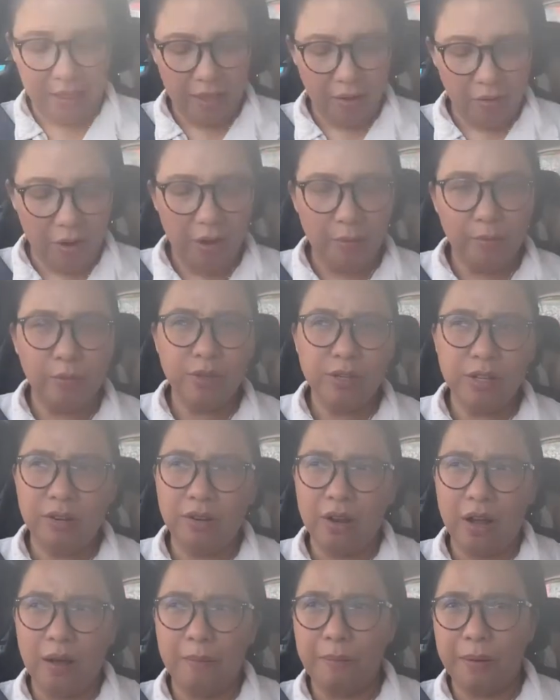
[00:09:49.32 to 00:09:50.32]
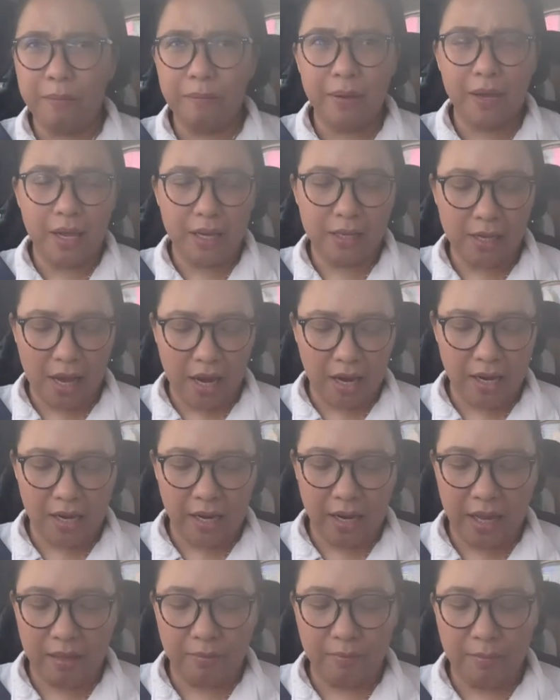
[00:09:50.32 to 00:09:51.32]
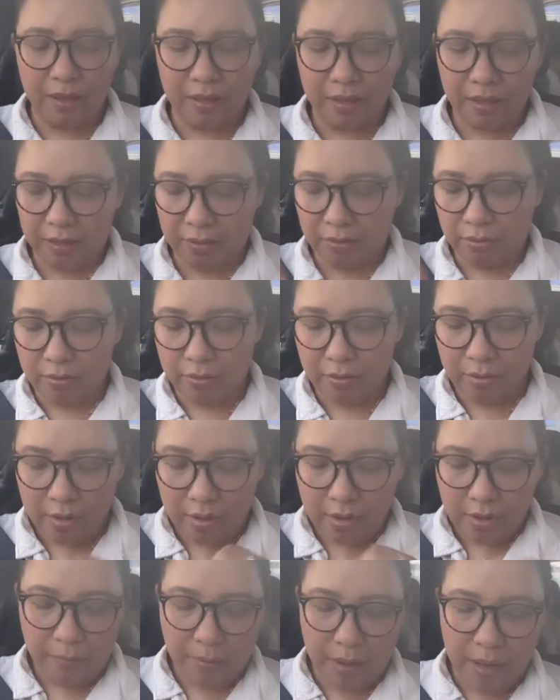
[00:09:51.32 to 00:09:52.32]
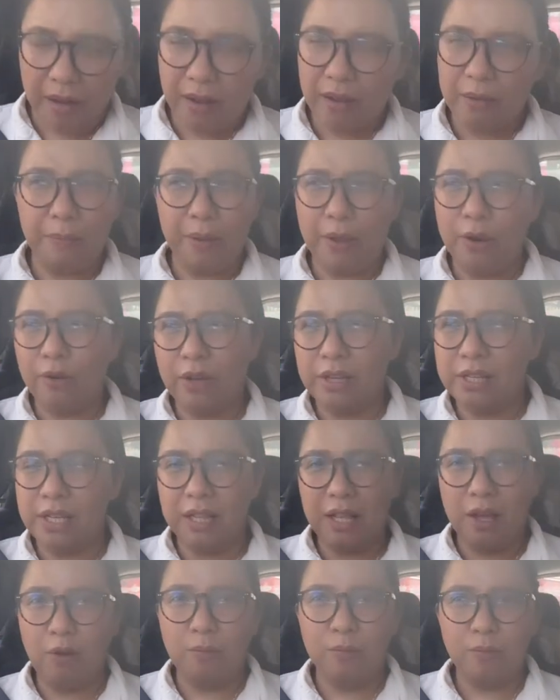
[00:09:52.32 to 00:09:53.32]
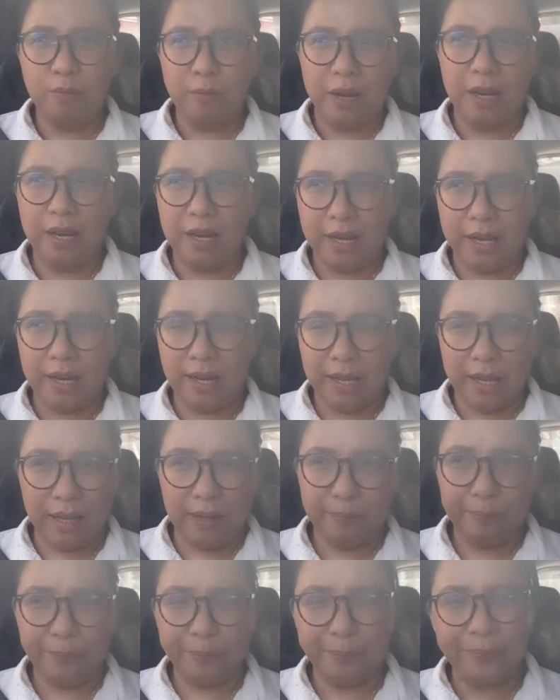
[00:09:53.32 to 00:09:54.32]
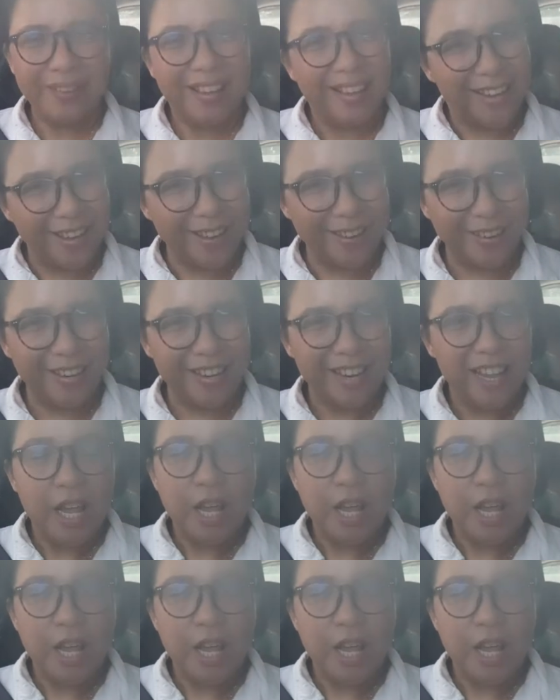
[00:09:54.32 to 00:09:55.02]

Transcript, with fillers: Hindi ko alam kung sino nakapagbigay sa akin ng headband na to. Para, pero kasi hindi ako bumili niyan eh. Yun.